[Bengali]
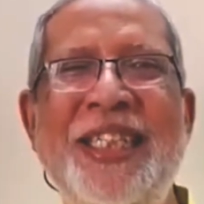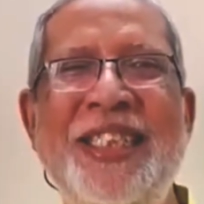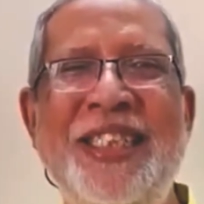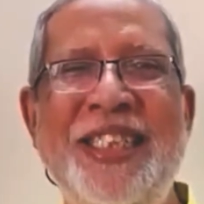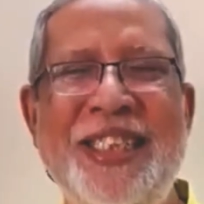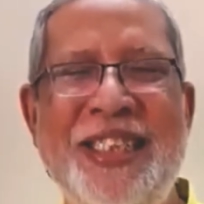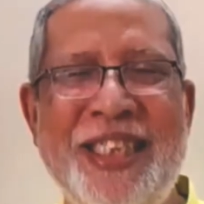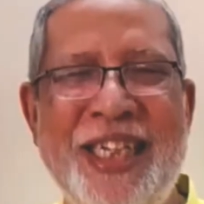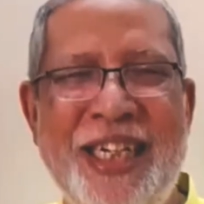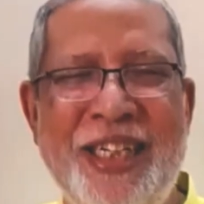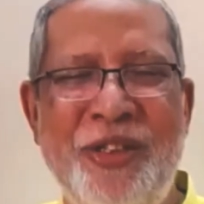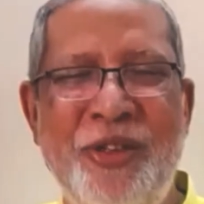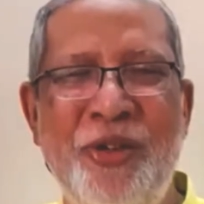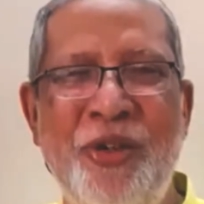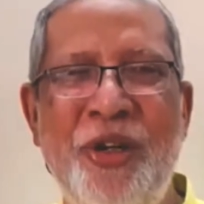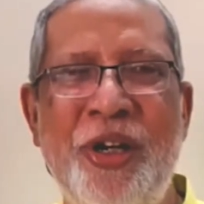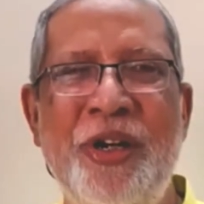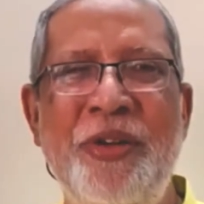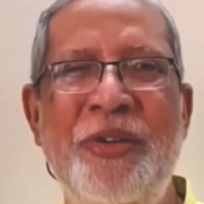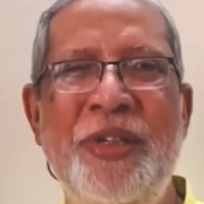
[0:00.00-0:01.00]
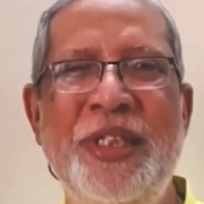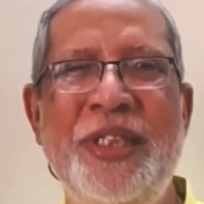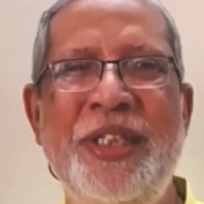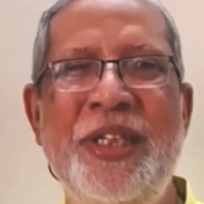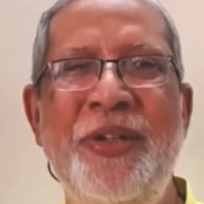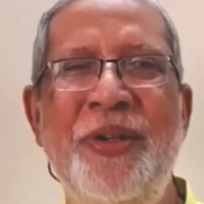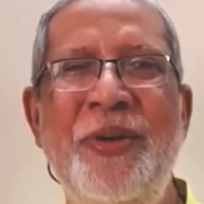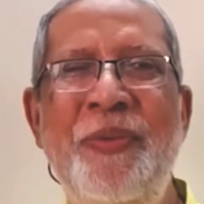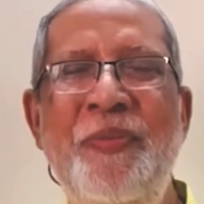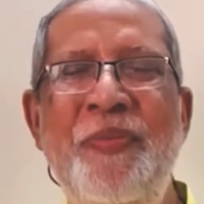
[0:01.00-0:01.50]
চিত্রায়িত করা
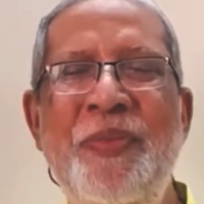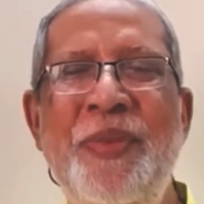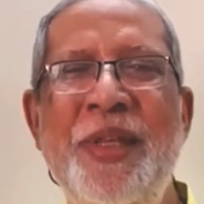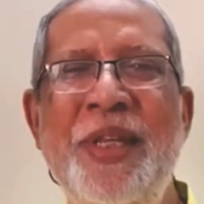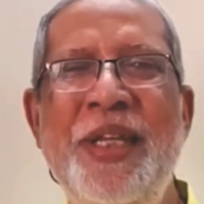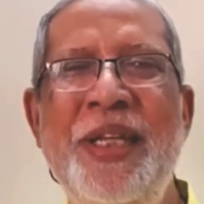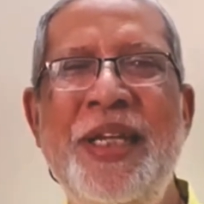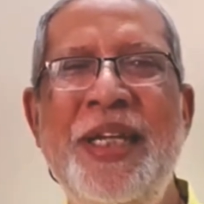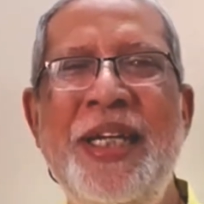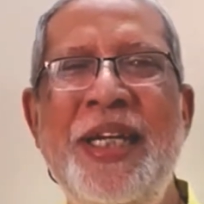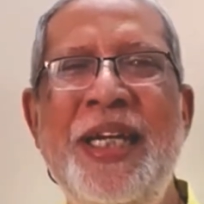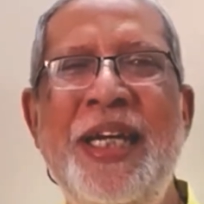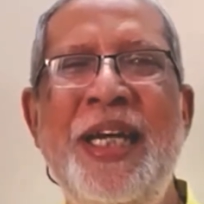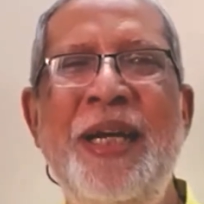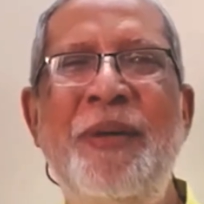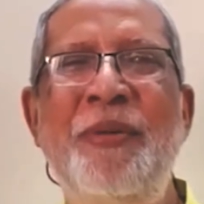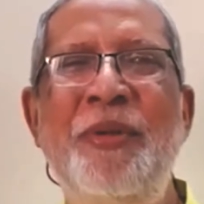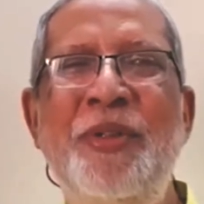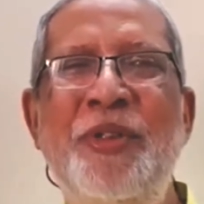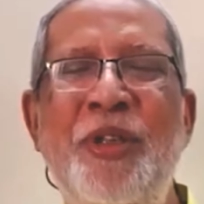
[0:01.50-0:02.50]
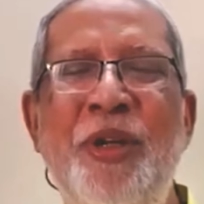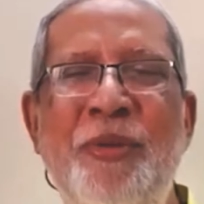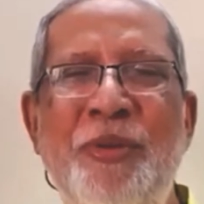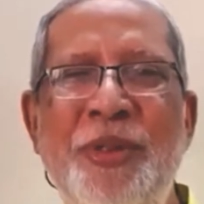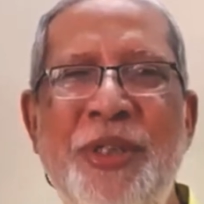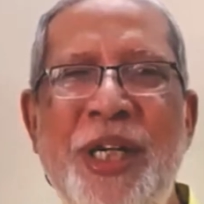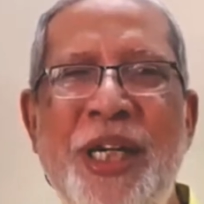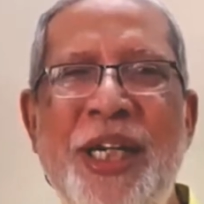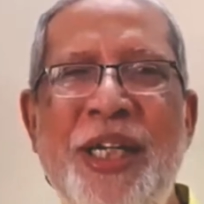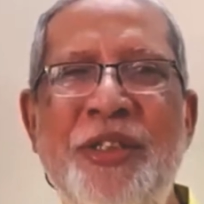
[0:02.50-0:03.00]
হয়েছিল এবং
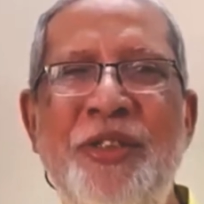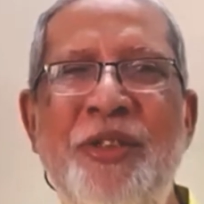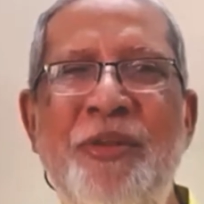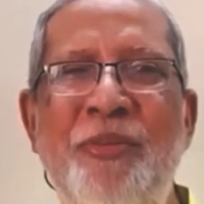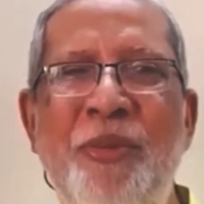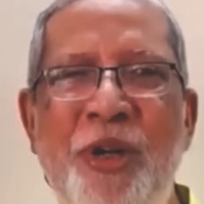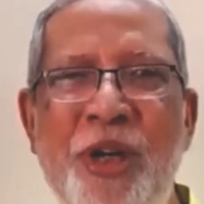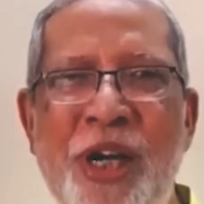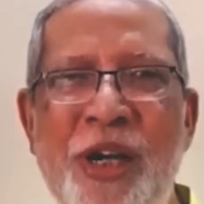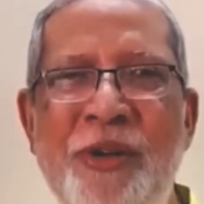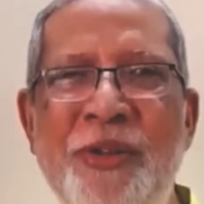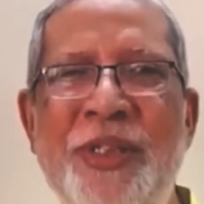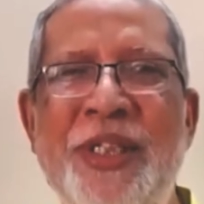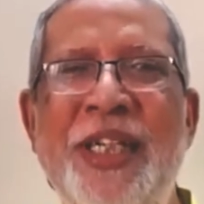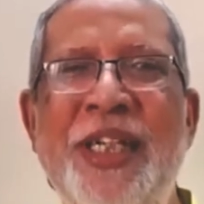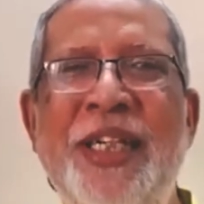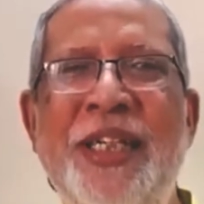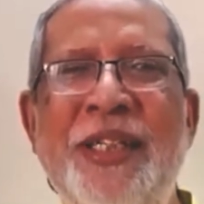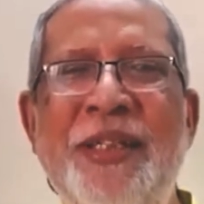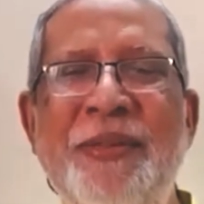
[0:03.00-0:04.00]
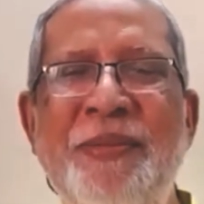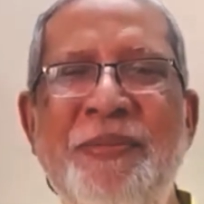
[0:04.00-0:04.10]
চমৎকার একজন মডেলও ছিলেন